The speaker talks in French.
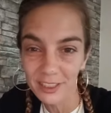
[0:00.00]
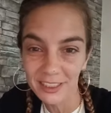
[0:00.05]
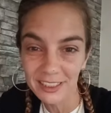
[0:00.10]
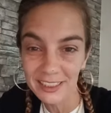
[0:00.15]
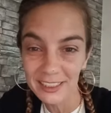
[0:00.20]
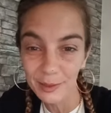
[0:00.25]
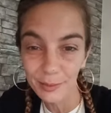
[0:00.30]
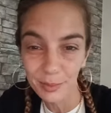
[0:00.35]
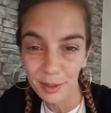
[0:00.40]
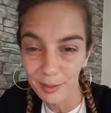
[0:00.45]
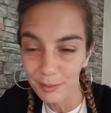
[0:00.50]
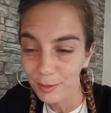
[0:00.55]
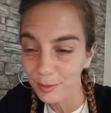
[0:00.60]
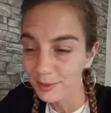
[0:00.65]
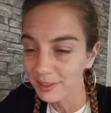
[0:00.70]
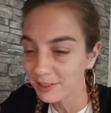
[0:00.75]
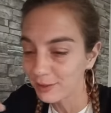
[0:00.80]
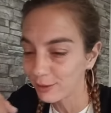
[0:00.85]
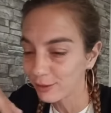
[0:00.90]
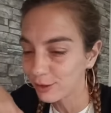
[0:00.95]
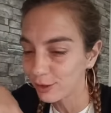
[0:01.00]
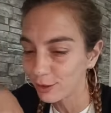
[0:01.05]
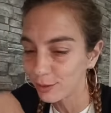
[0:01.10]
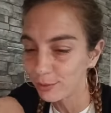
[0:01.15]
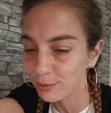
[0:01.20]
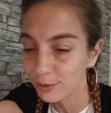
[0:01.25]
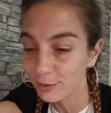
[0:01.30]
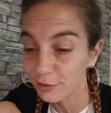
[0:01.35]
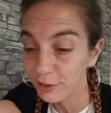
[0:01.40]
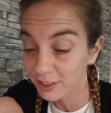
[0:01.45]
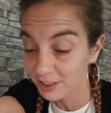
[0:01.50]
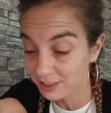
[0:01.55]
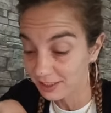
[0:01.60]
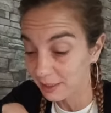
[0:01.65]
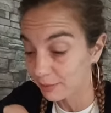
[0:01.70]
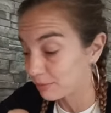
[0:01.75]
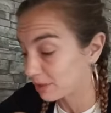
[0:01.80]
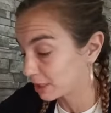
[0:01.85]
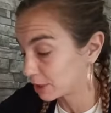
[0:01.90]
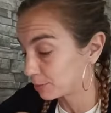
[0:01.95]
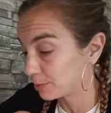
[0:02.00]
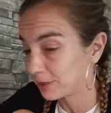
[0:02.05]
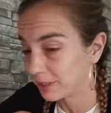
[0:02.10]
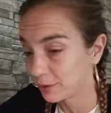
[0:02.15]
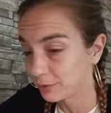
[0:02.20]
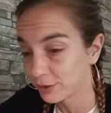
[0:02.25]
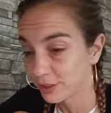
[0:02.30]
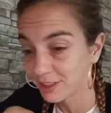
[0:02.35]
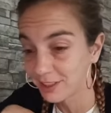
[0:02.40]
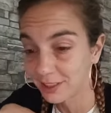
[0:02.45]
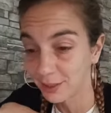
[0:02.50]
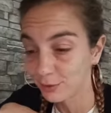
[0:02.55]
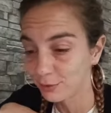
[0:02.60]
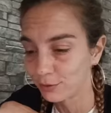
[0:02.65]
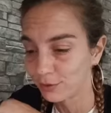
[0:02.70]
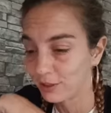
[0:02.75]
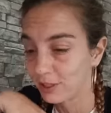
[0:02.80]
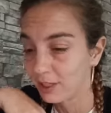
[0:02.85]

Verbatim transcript: n'hésitez pas à me le mettre en com, voir si ça marche bien, si c'est cool.